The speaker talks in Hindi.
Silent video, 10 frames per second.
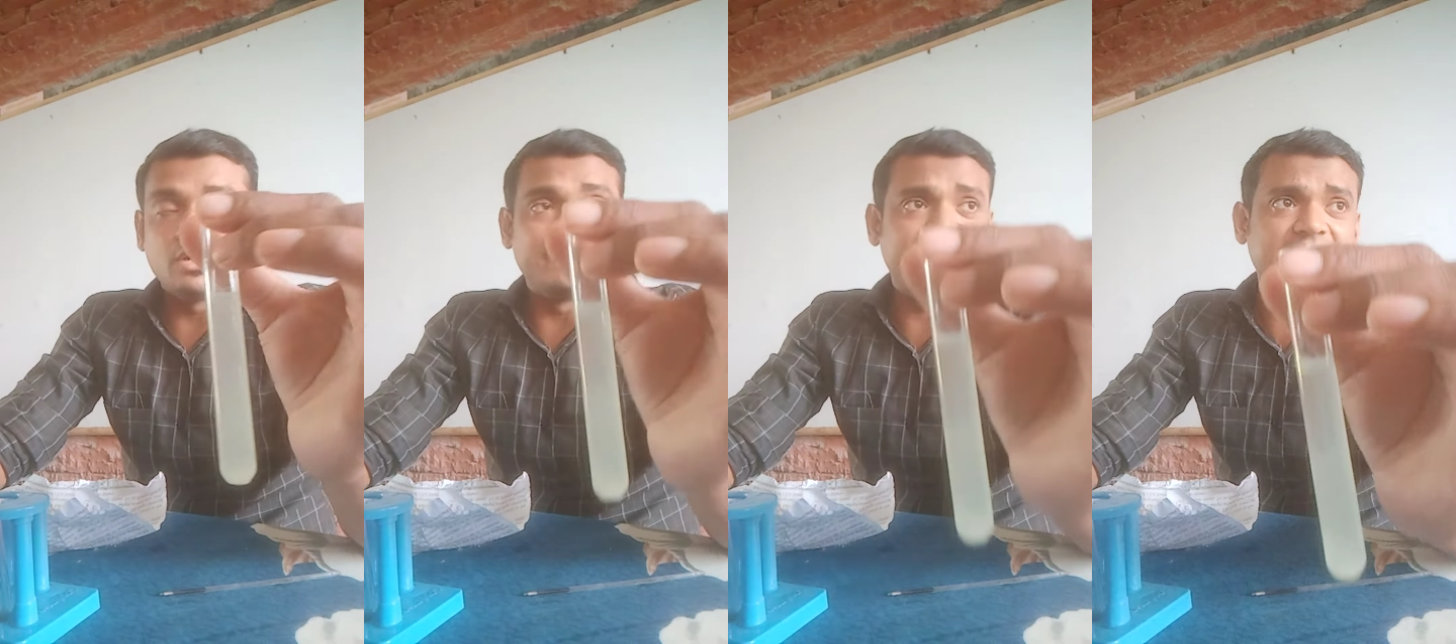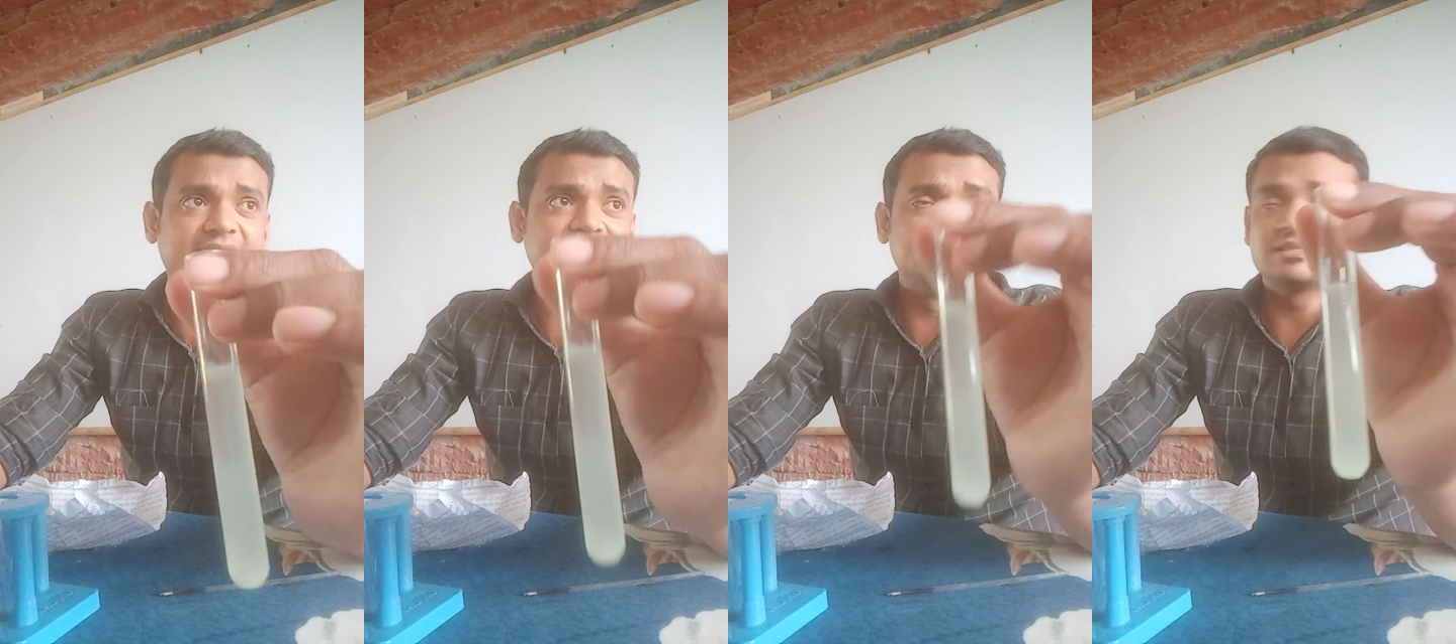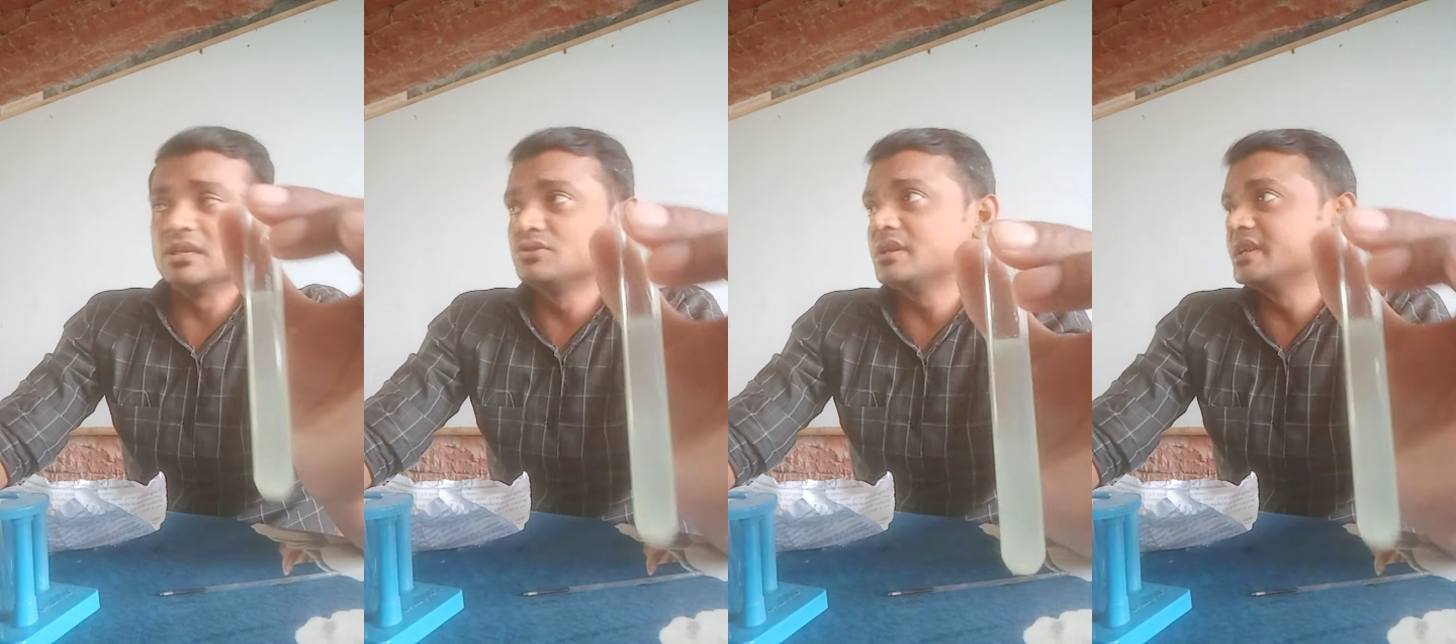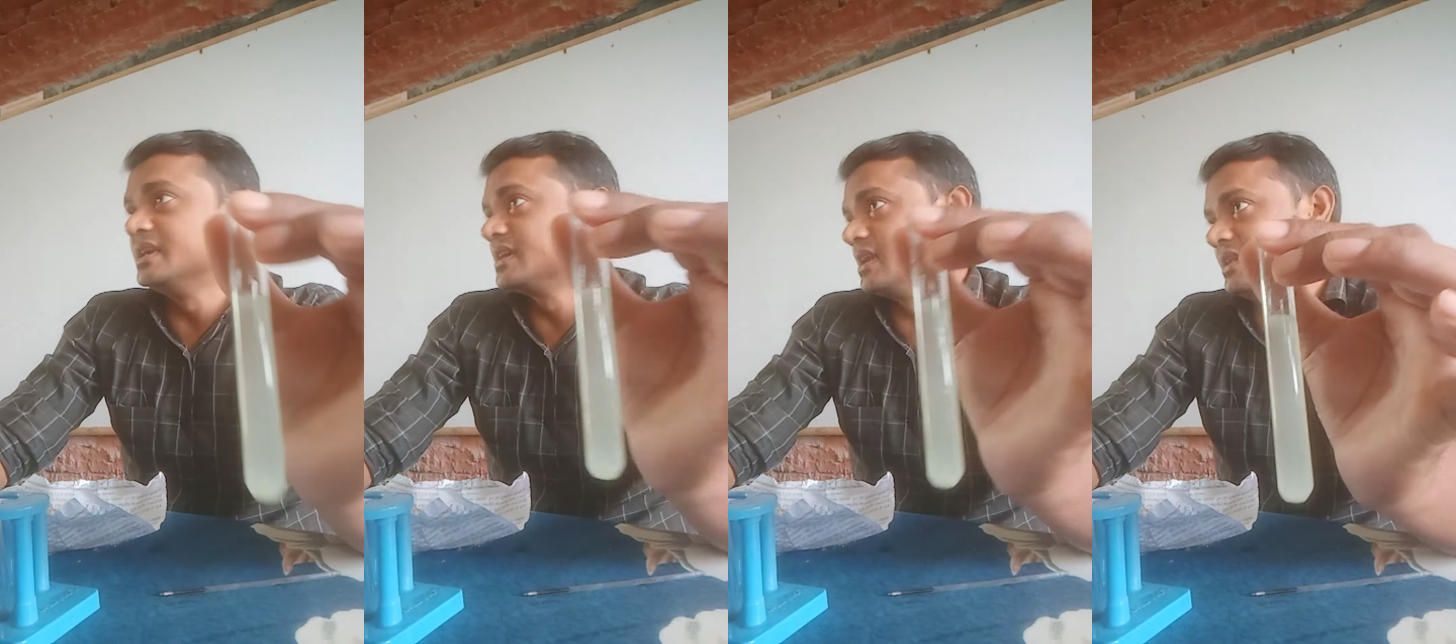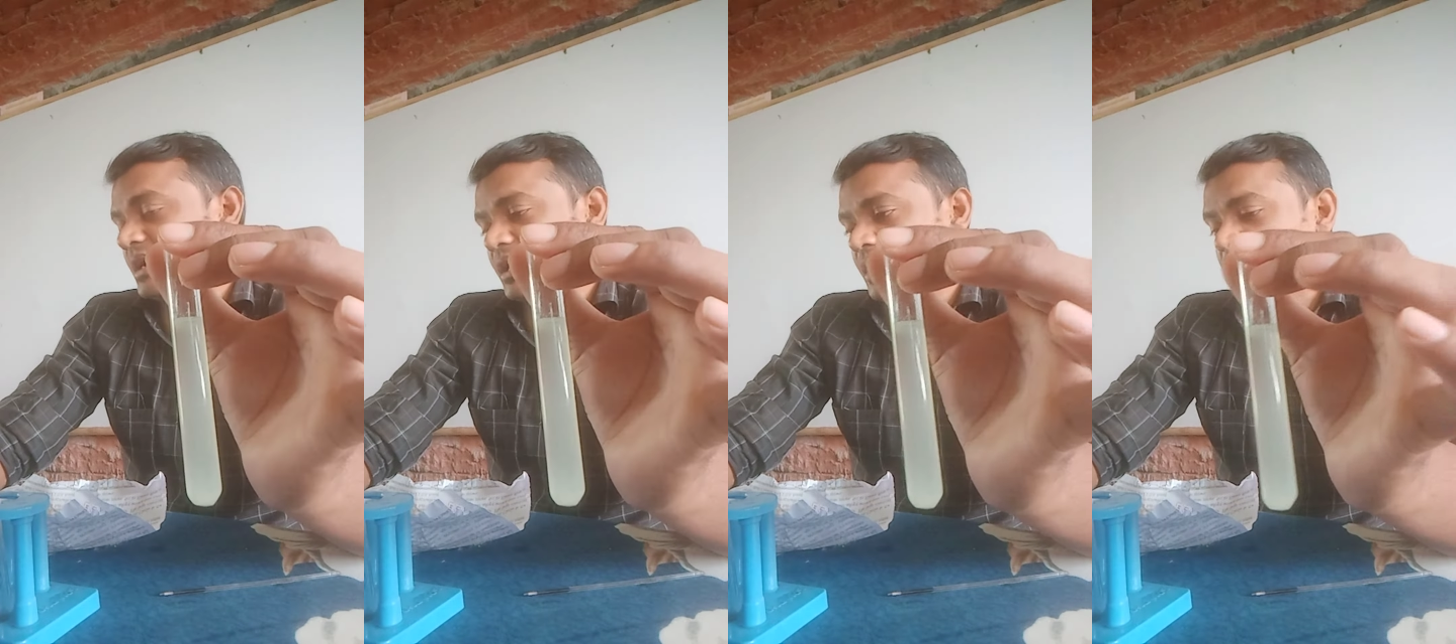और एक एसिडिक सोल्यूशन रेडी कर
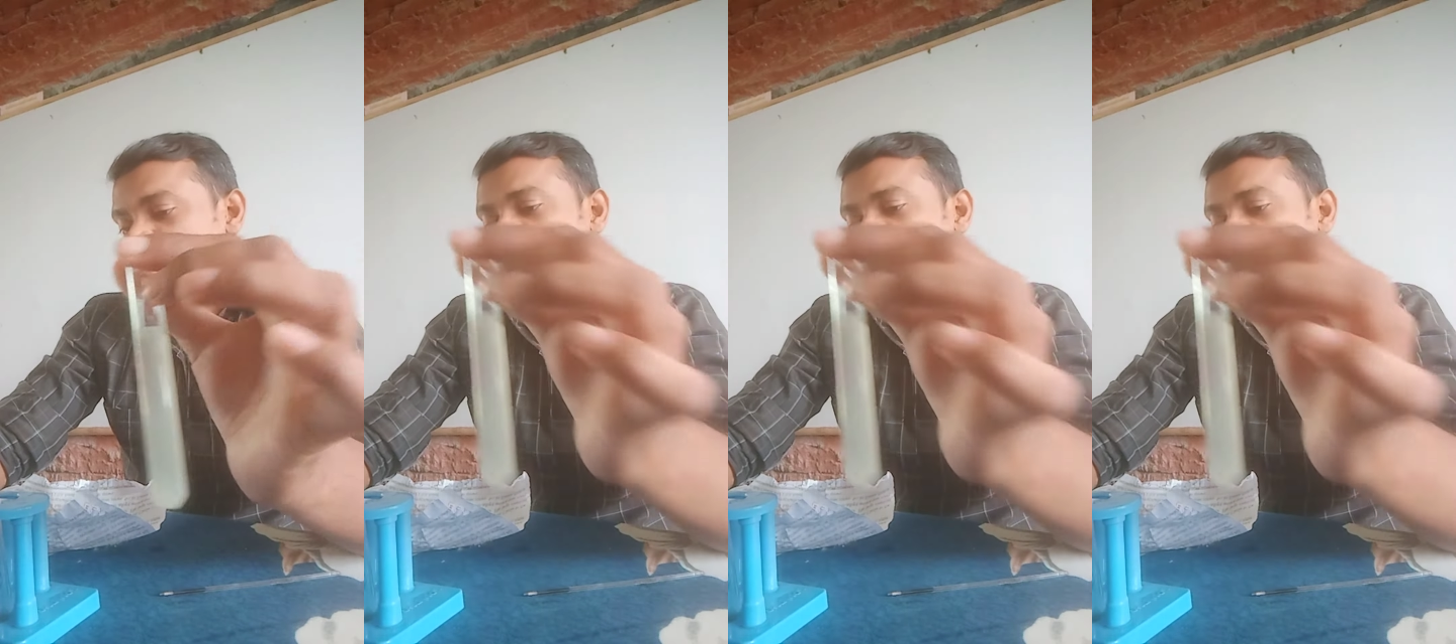लिया गया है